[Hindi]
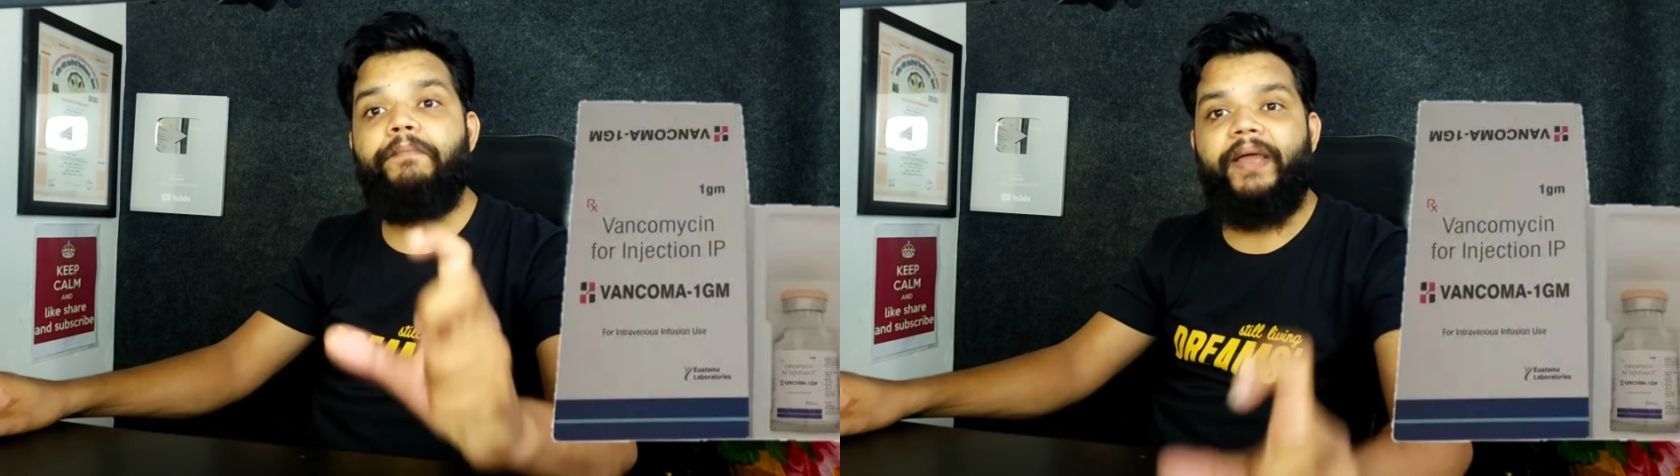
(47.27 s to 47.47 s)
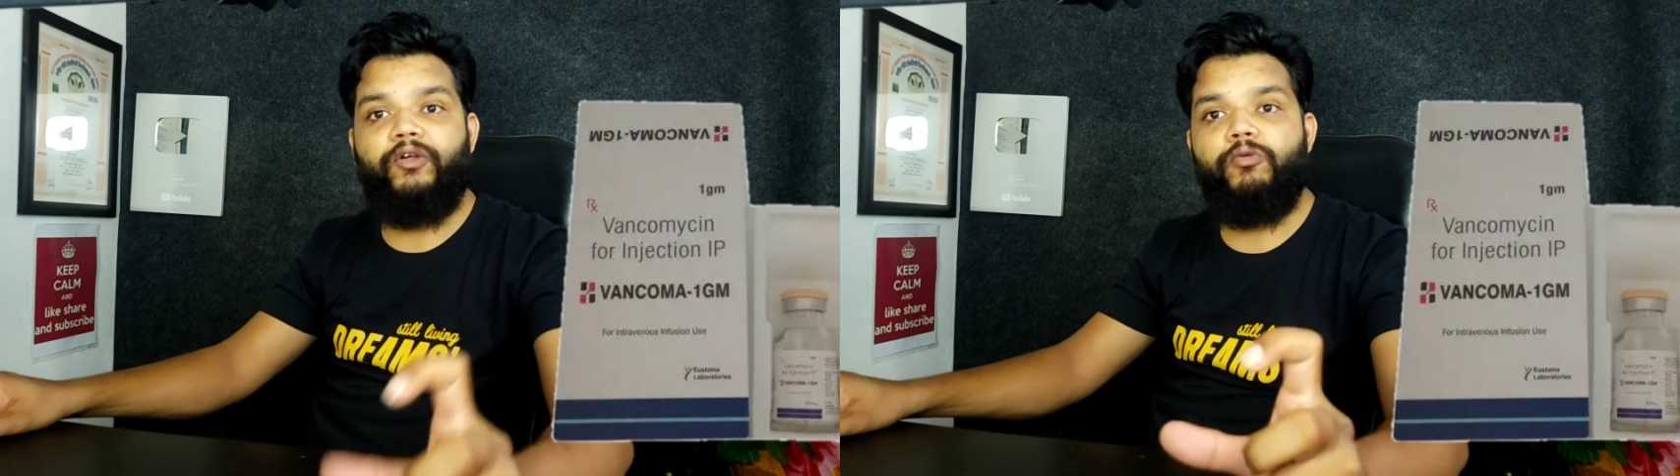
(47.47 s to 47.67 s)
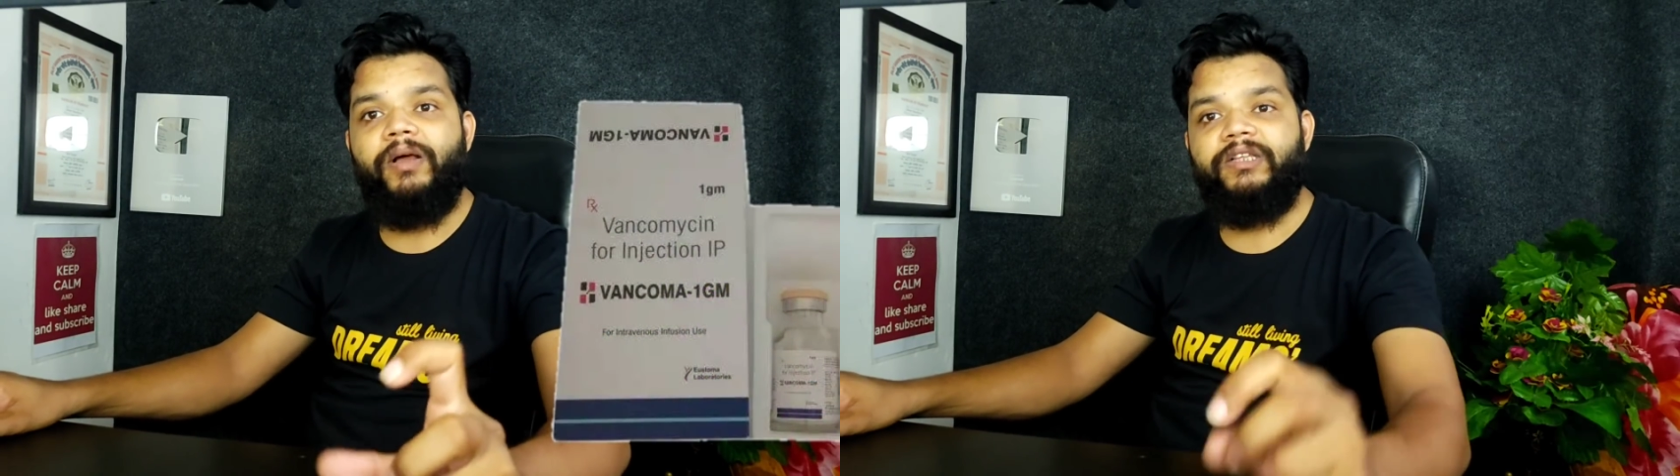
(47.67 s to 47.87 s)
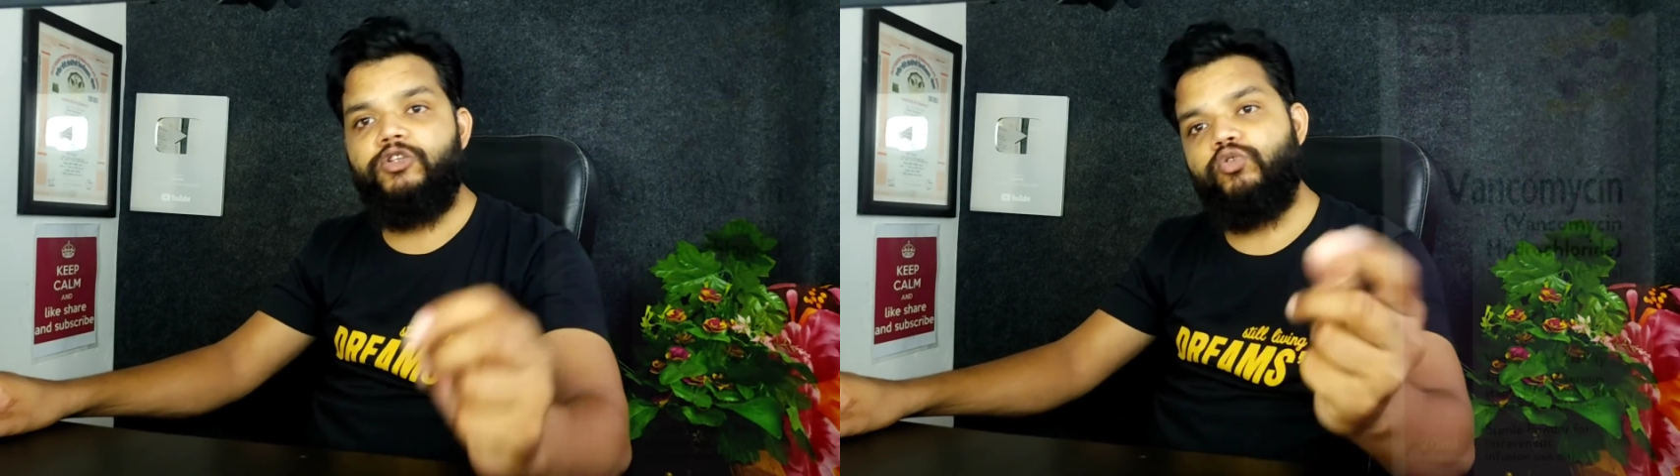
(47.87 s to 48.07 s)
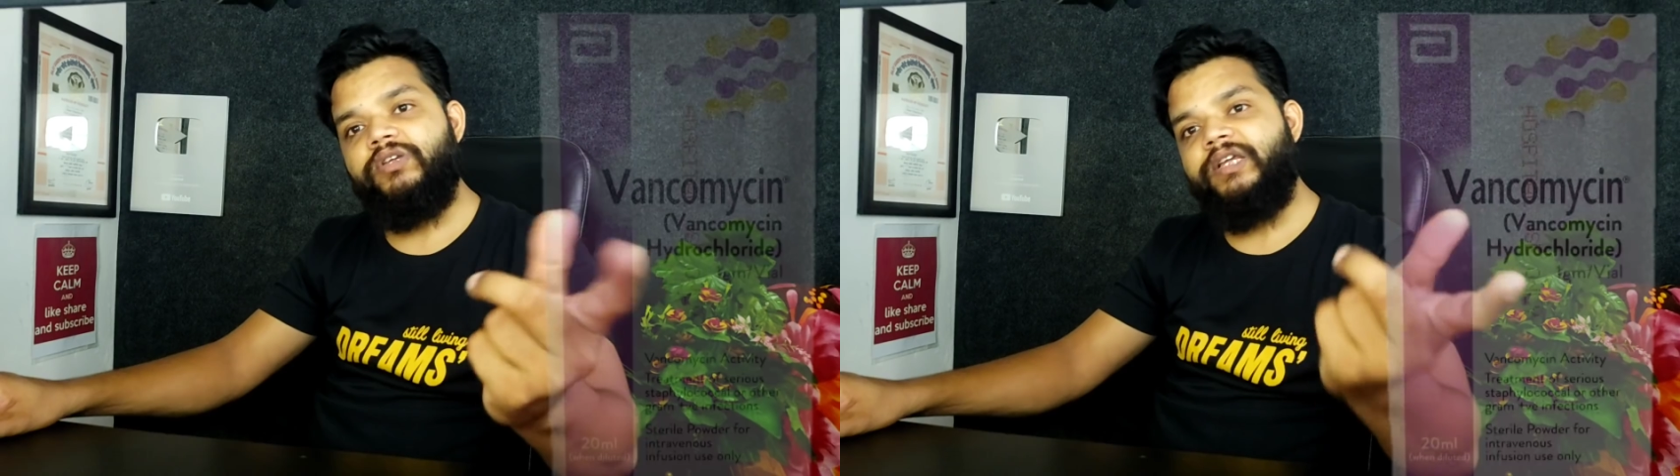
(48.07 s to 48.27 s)

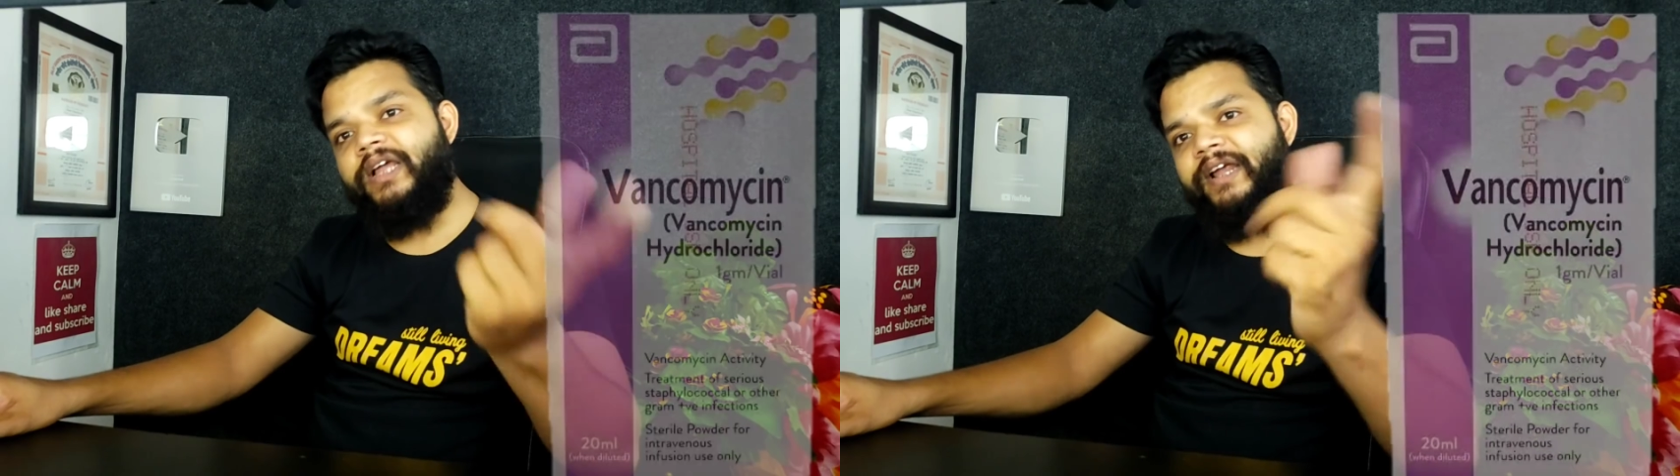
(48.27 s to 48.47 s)
बैंकोमाइसिन जो कि एक